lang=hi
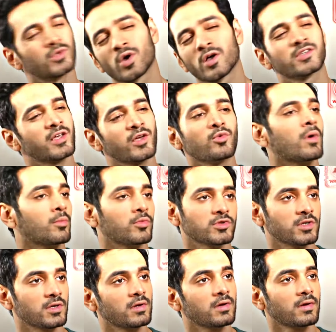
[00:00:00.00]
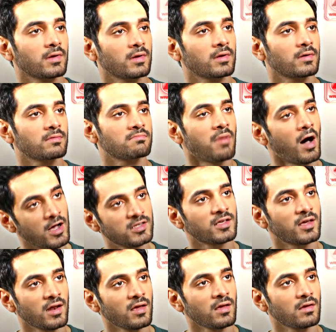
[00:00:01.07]
मैं तो ऐसा ही हूँ मामू
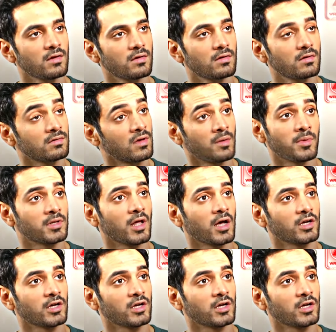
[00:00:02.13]
पास करें या